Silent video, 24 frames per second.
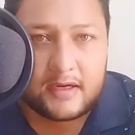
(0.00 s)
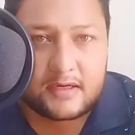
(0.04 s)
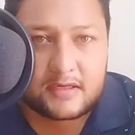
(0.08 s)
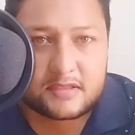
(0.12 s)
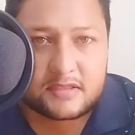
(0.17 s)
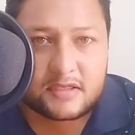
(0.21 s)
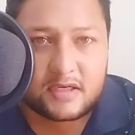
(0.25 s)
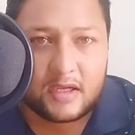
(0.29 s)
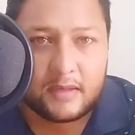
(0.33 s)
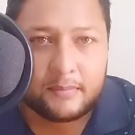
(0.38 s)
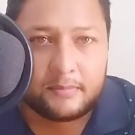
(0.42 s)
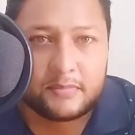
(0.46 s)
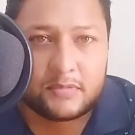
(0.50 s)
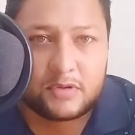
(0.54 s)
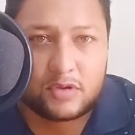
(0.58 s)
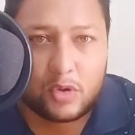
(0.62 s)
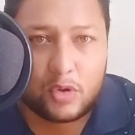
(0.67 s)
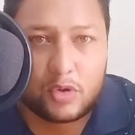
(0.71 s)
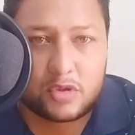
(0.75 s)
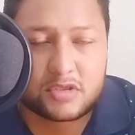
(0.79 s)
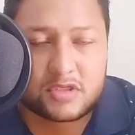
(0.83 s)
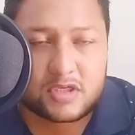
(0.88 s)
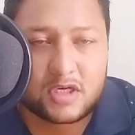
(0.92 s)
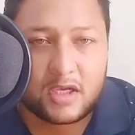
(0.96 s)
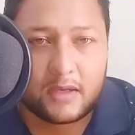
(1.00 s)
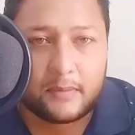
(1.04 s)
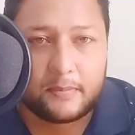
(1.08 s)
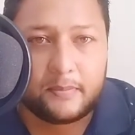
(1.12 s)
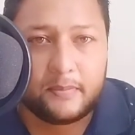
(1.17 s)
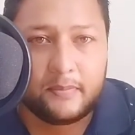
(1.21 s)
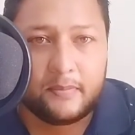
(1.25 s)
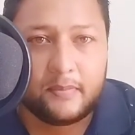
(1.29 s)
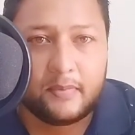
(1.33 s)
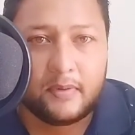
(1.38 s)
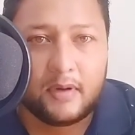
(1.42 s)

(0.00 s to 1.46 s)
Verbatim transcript: एक स्टेप दो स्टेप